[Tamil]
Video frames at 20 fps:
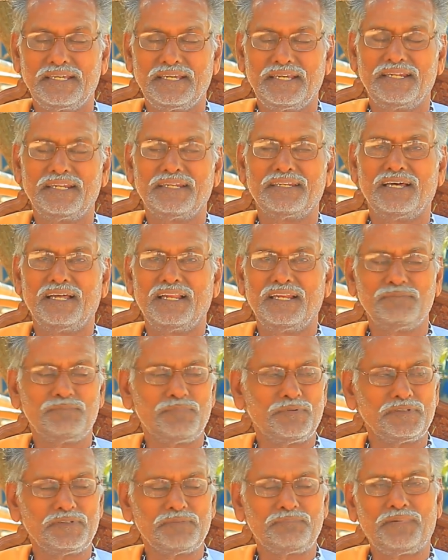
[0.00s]
ஏனென்றால்
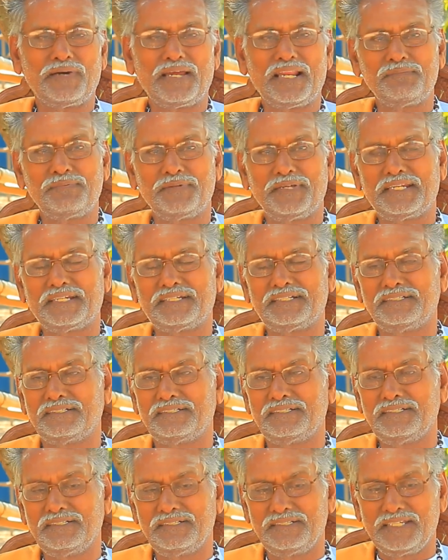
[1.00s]
இப்பொழுது பல பேருக்கு
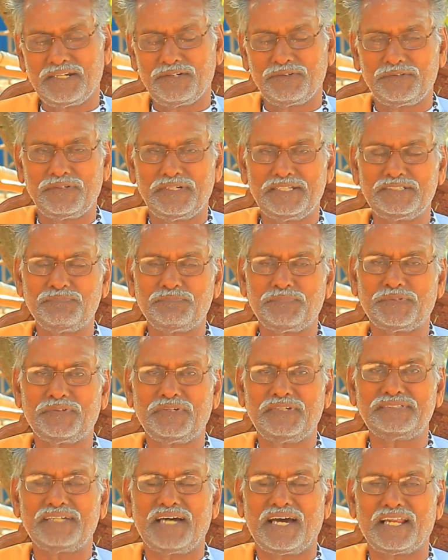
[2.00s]
இருபது வயசு முப்பது
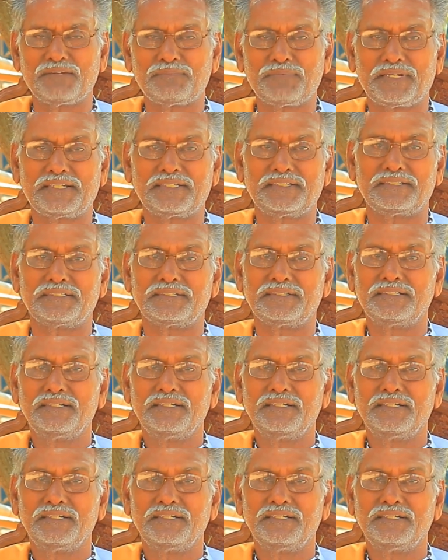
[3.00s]
வயசு ஆன பிறகு